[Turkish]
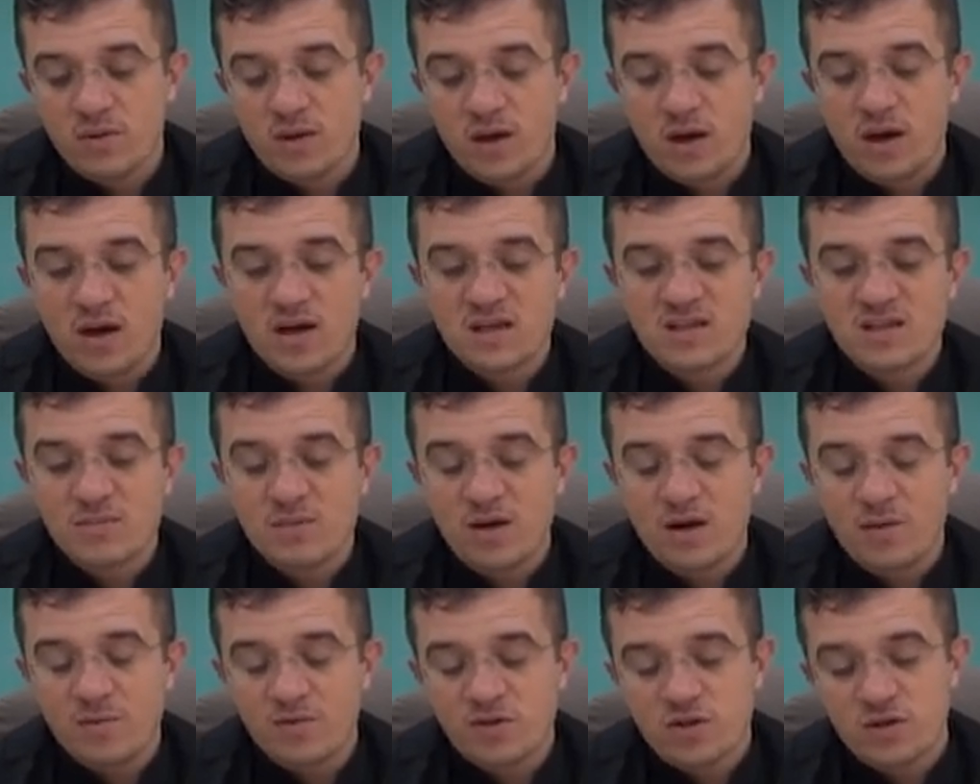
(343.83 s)
Asım
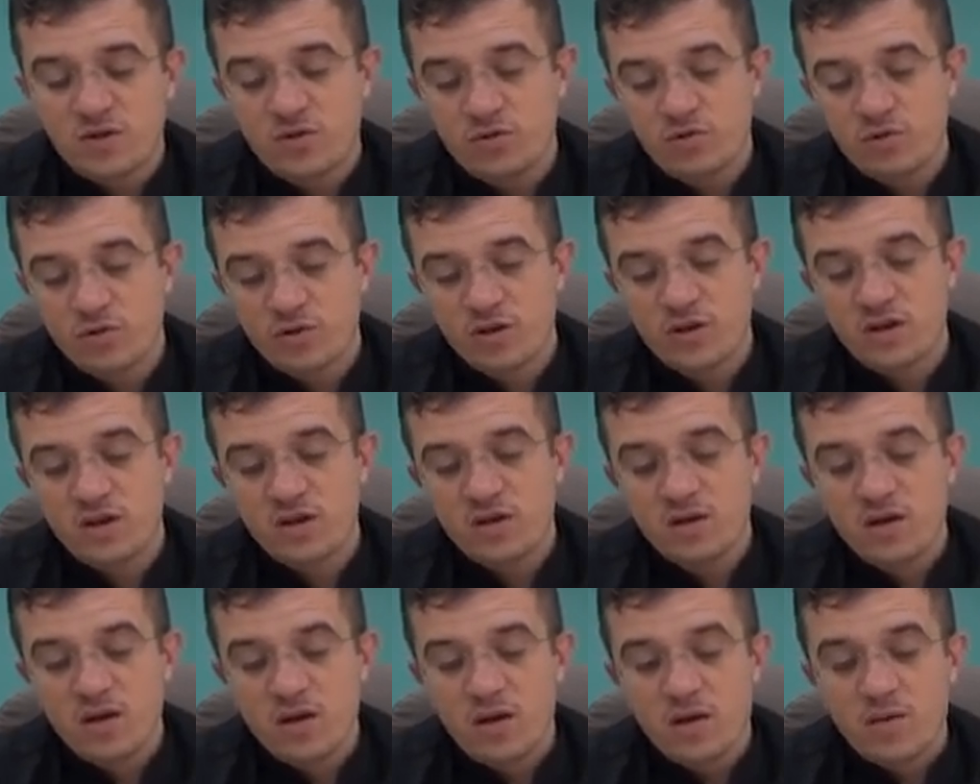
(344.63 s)
abi için diyor
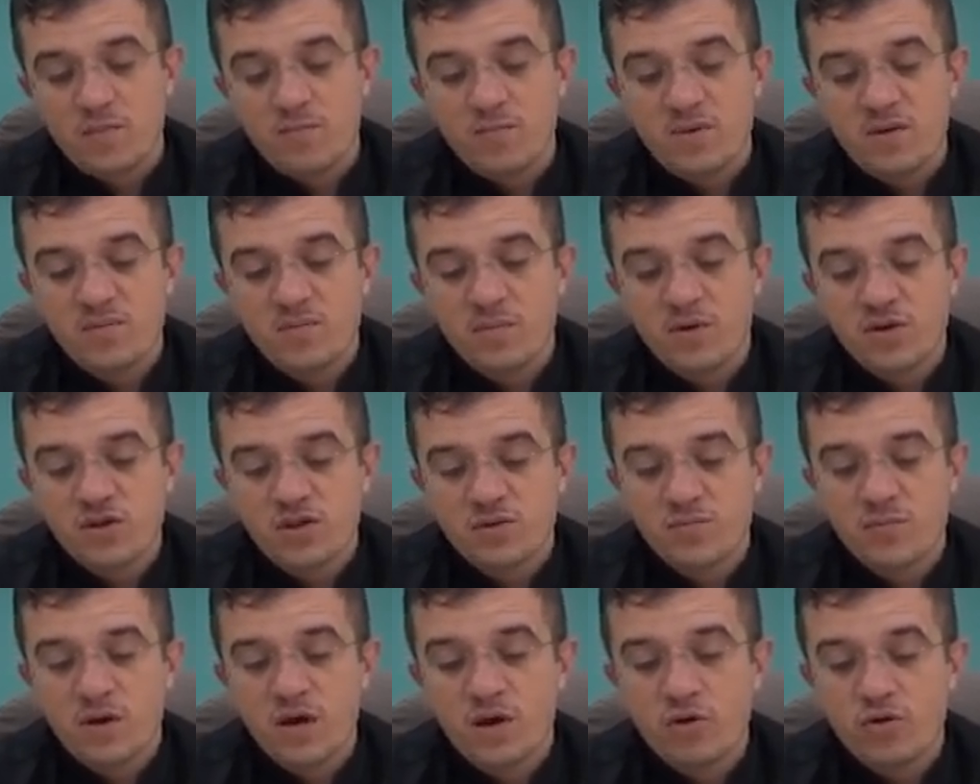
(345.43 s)
ki
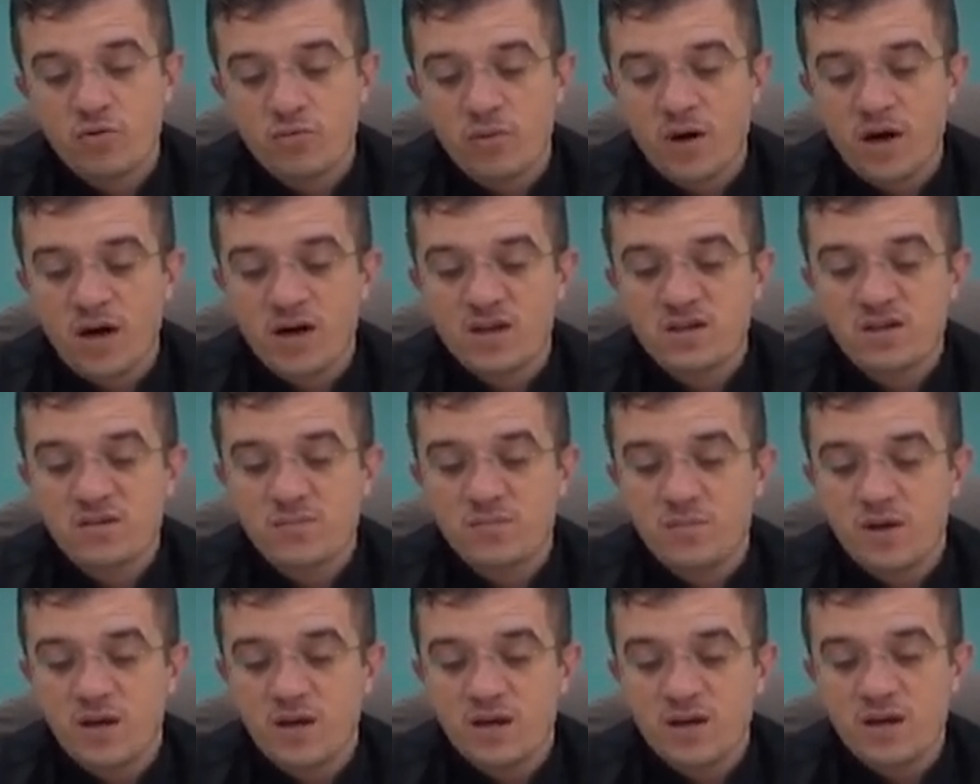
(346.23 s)
binbaşı merhum
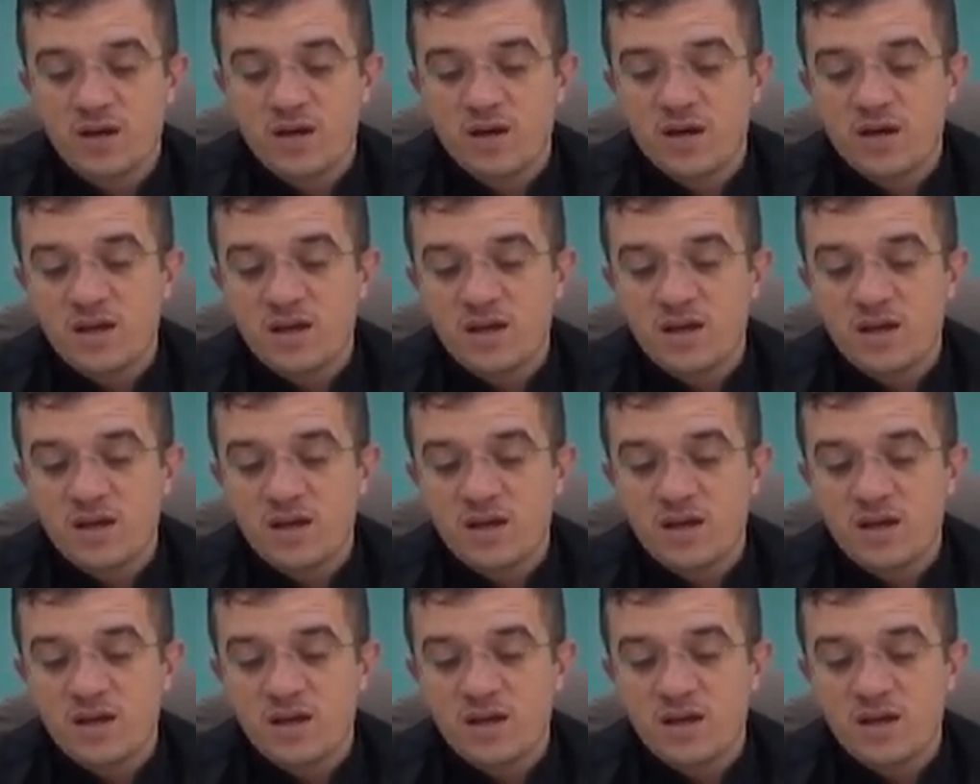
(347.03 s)
Asım Bey